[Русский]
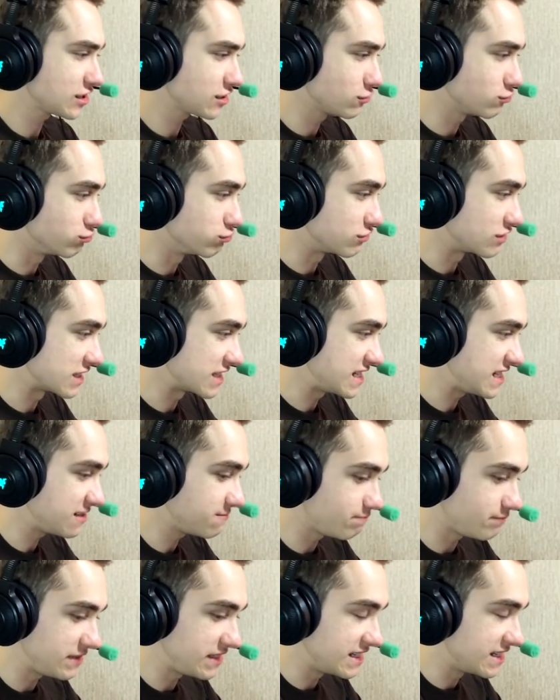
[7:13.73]
Сука,
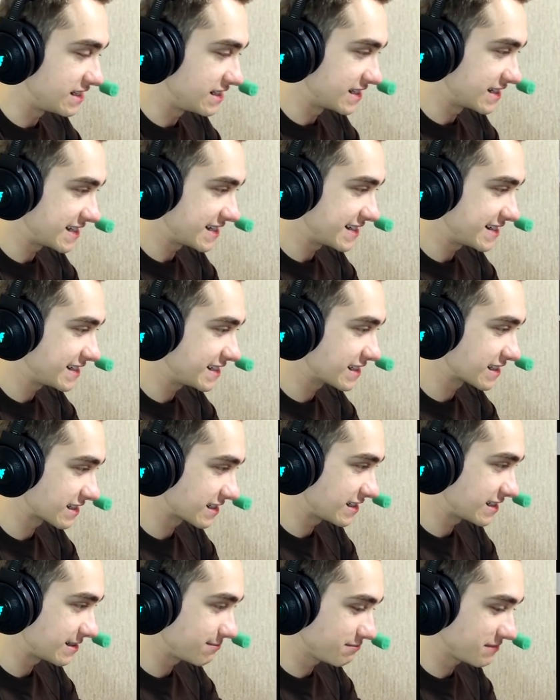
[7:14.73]
дебильная
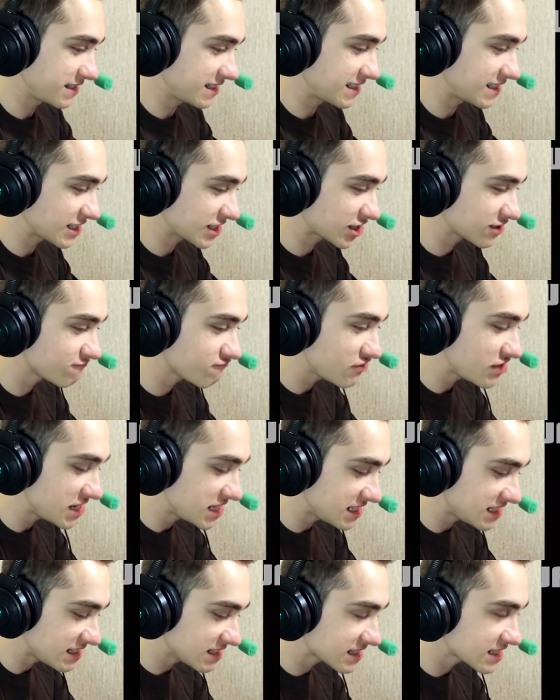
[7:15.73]
игра. Даже
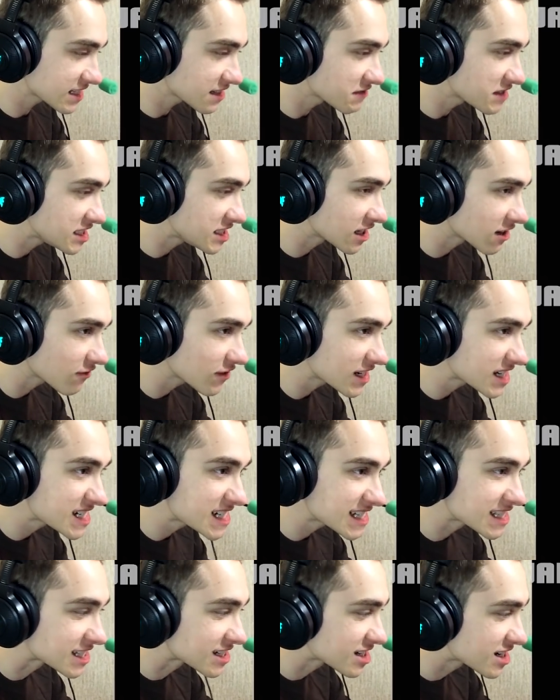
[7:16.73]
выйти из этого
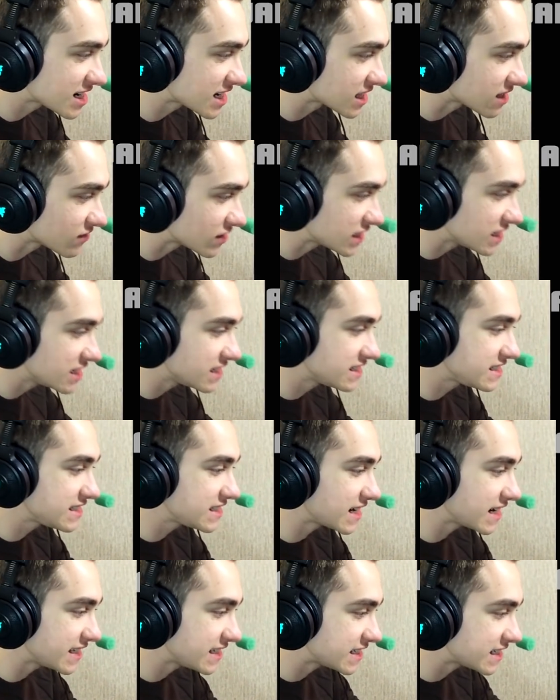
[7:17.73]
сервака драного
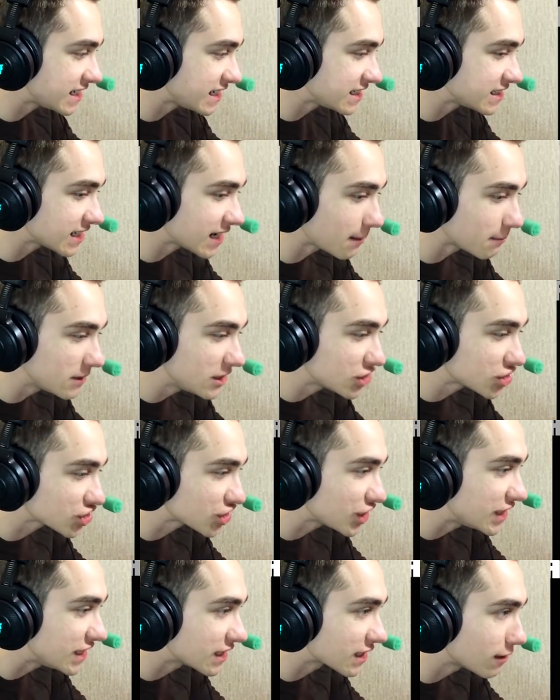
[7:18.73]
нельзя, ни хрена,
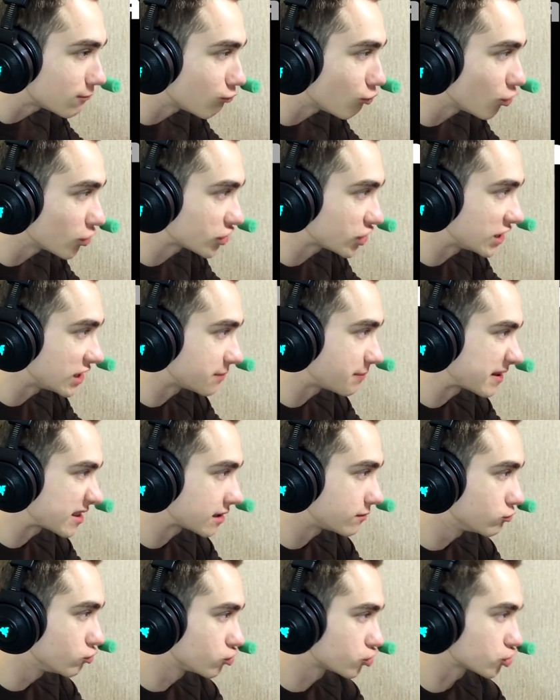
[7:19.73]
мышка не работает,
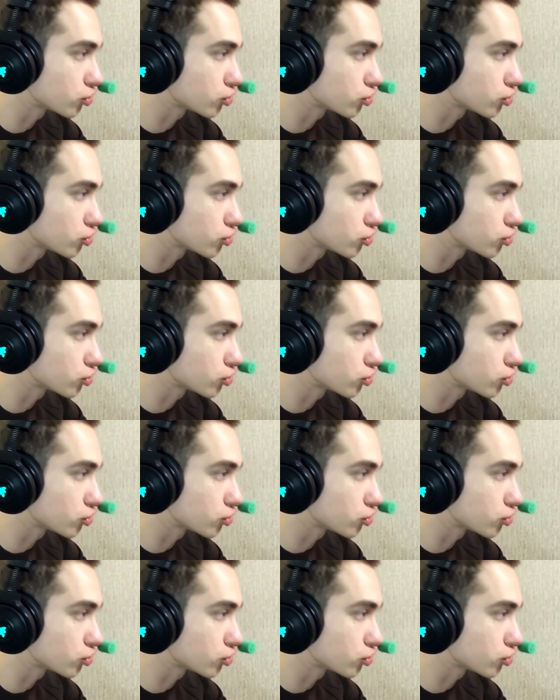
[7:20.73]
потому